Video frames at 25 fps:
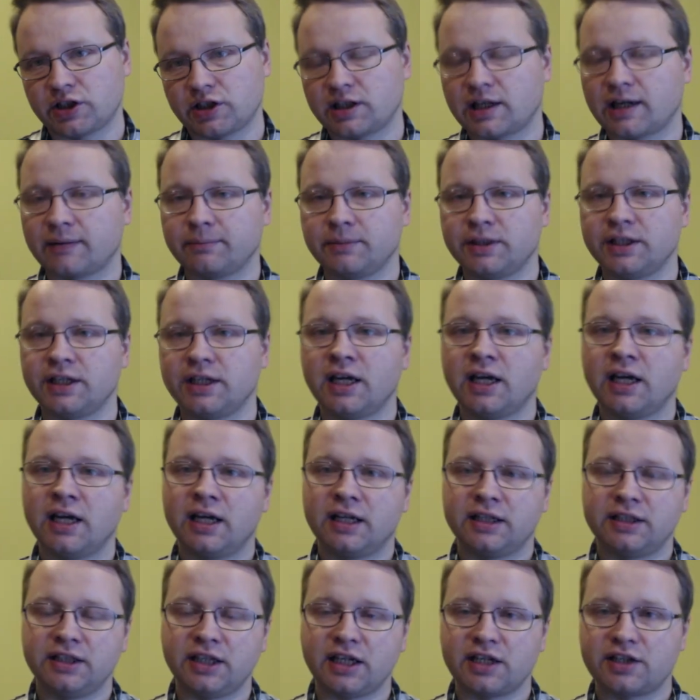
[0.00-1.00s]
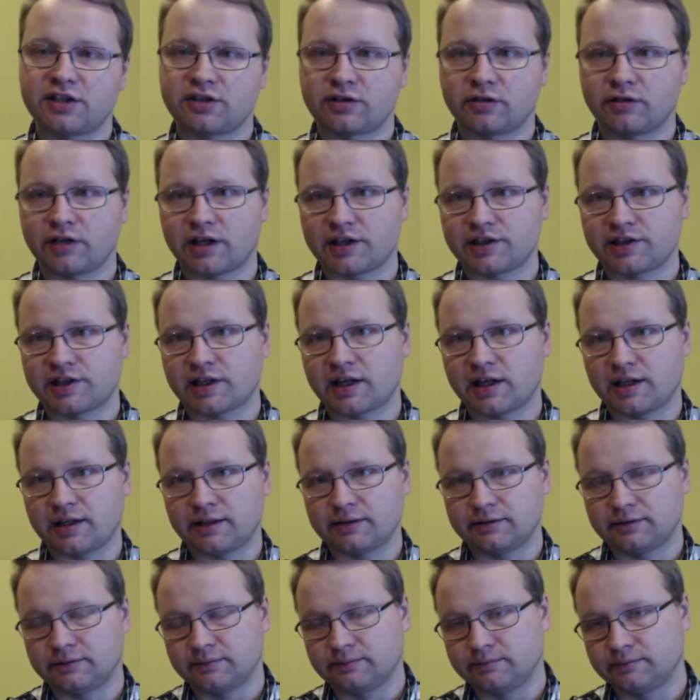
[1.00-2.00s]
zwierzętami. Nie jest to
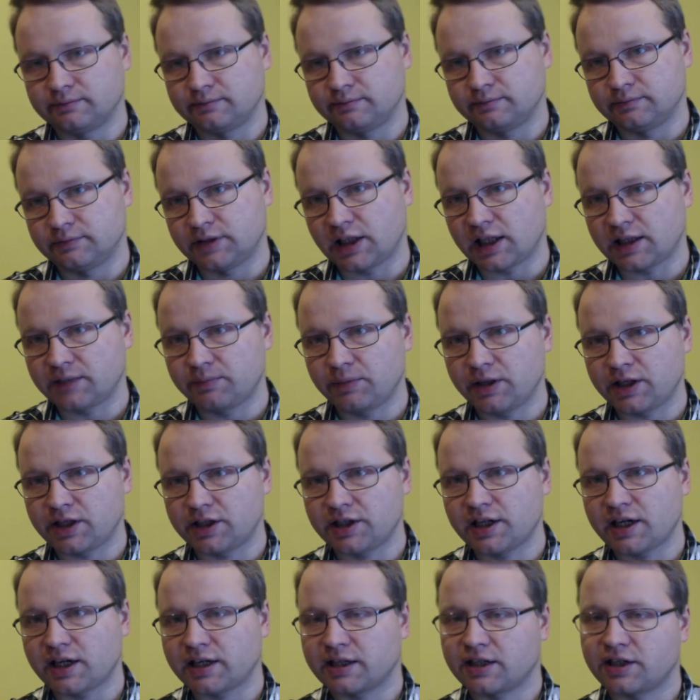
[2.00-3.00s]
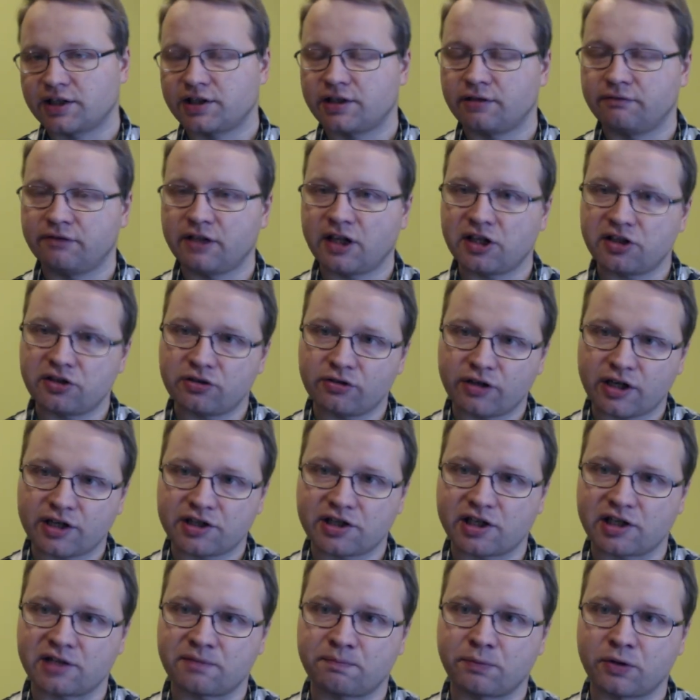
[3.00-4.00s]
rasa mm, nadmiernie agresywna, jest to
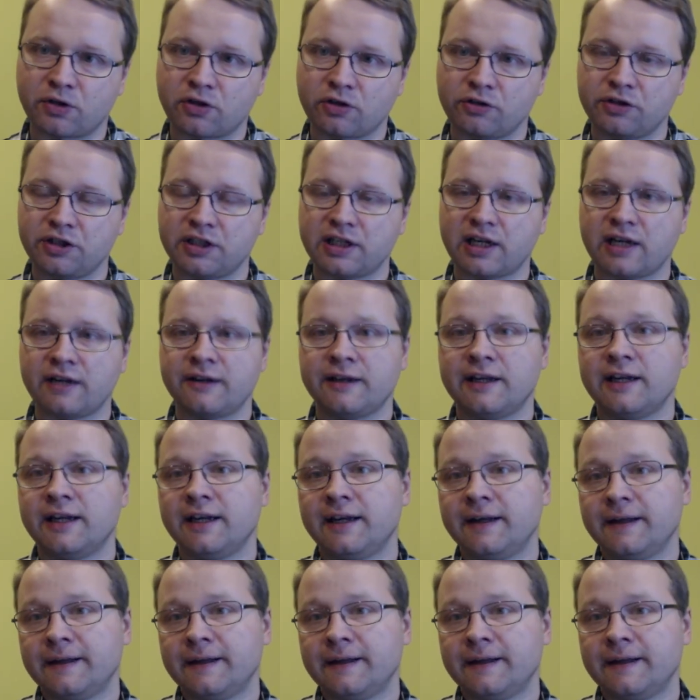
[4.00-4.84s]
rasa spokojna,